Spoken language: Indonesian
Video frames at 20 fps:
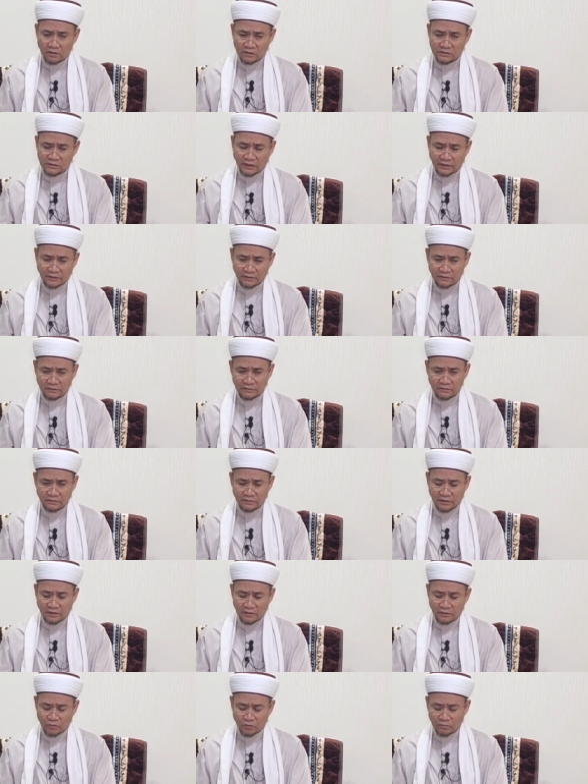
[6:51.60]
artinya
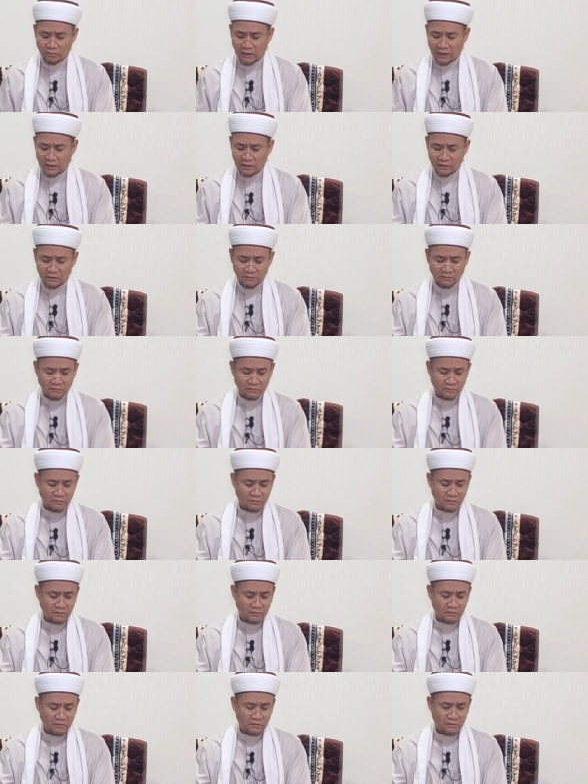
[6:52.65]
bahwa nafsu itu
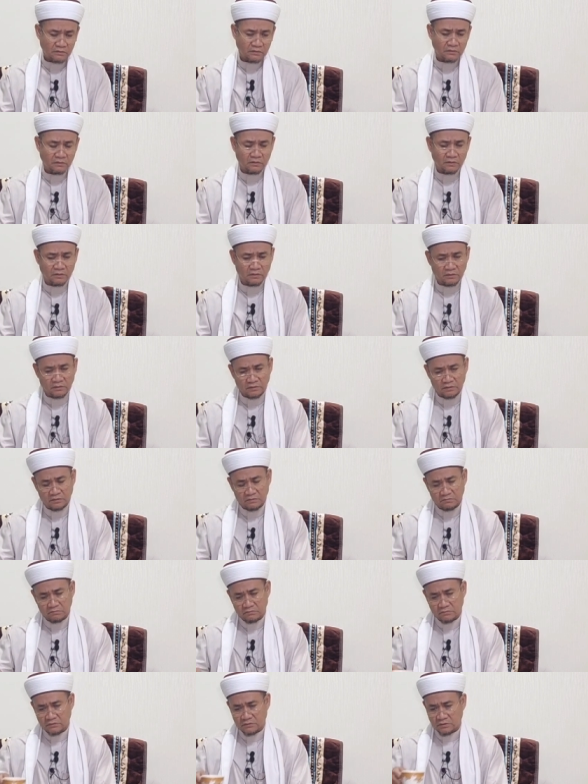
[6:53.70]
bukanlah orang yang
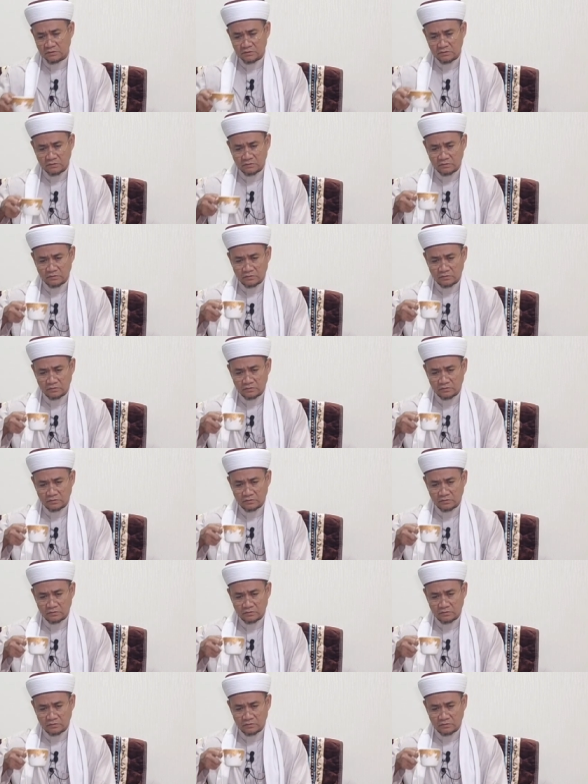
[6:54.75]
terpercaya